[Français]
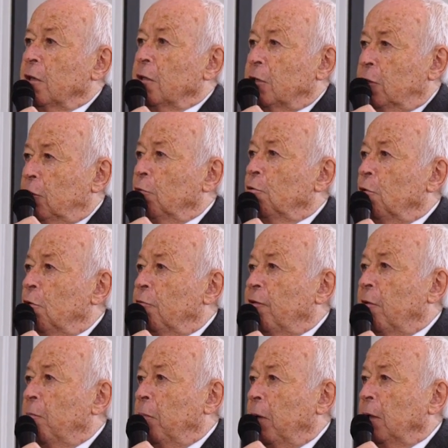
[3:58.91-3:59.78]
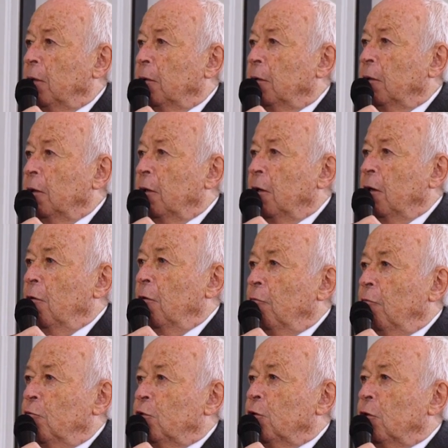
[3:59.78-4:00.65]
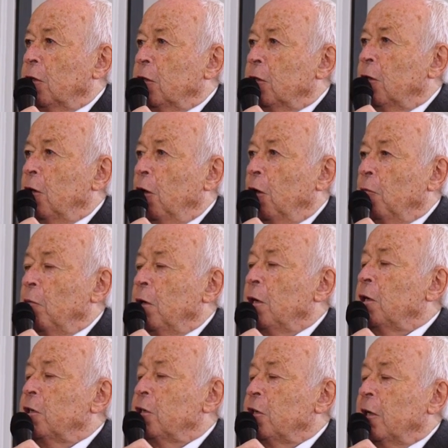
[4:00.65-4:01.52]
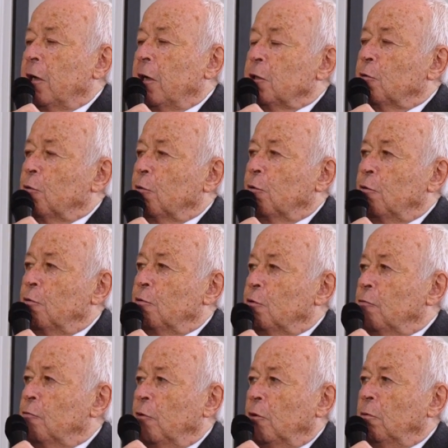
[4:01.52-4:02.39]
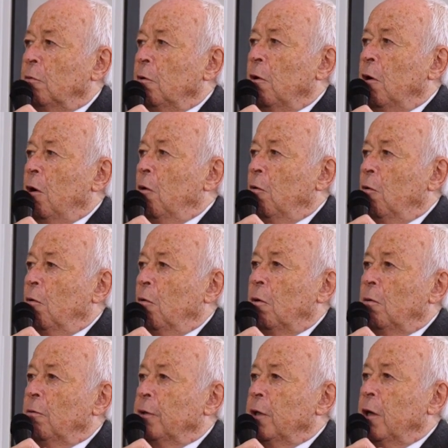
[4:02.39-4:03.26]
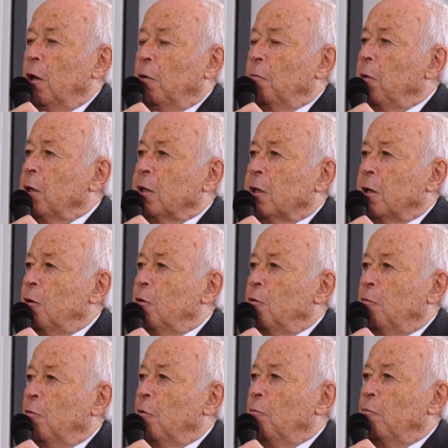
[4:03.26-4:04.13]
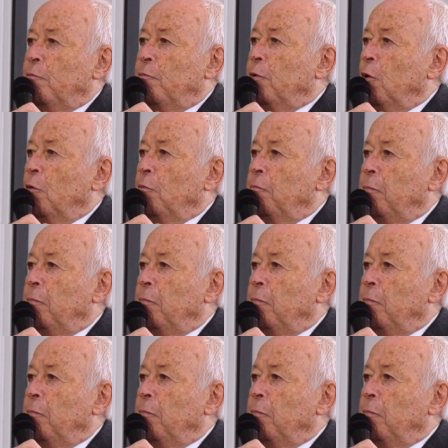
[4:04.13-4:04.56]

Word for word: Si on ne le fait pas, vous aurez des lendemains, les générations qui nous suivront auront des lendemains qu'elles ne pourront